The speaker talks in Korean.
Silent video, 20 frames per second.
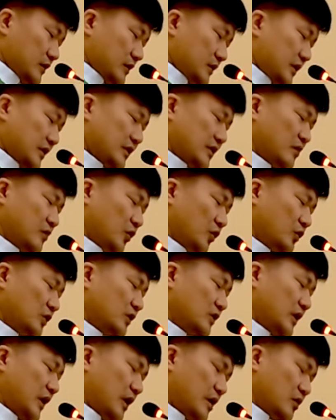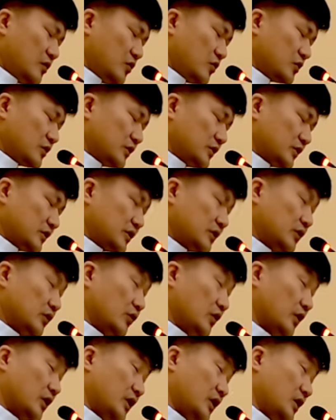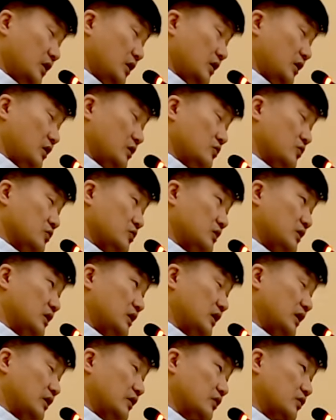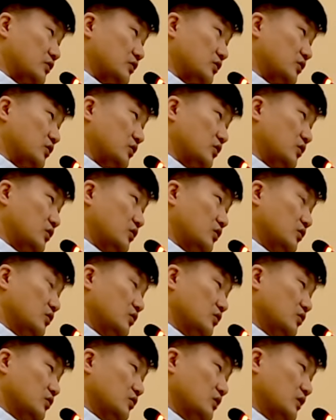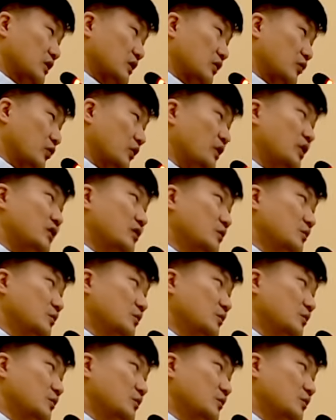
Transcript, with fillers: 사실 모든 행동은 그 원인이 존재를 하는 거죠. 원인